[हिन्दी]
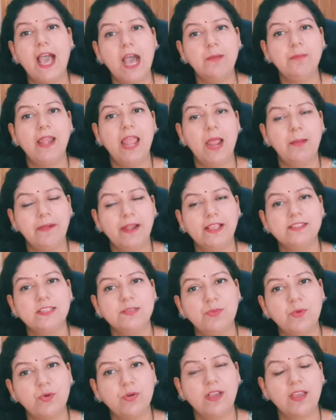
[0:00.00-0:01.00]
आप लैब टेस्ट
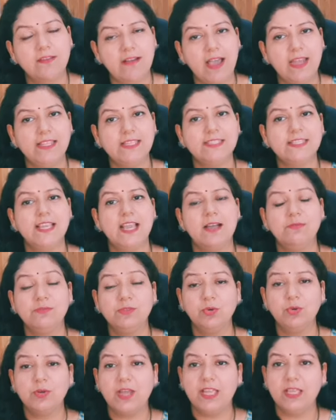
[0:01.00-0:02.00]
रिपोर्ट करवा लीजिए हम
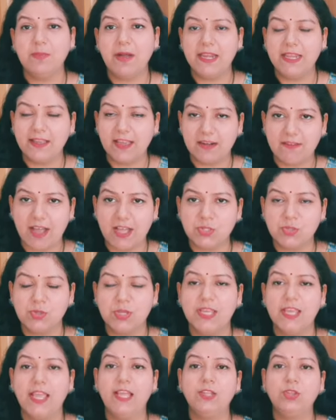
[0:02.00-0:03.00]
तो कई बार करवा
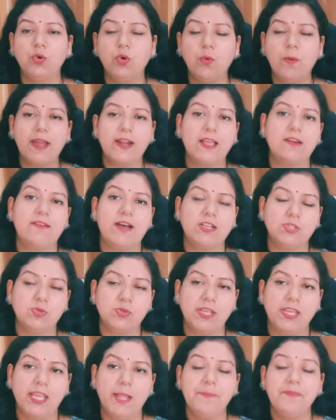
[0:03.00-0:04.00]
चुके हैं दो बार करवा
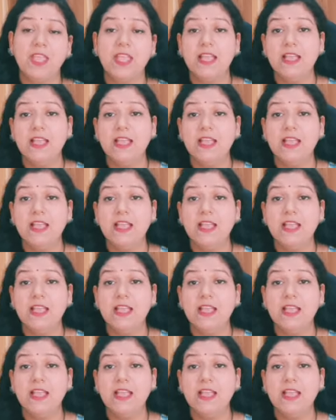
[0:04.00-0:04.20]
चुके हैं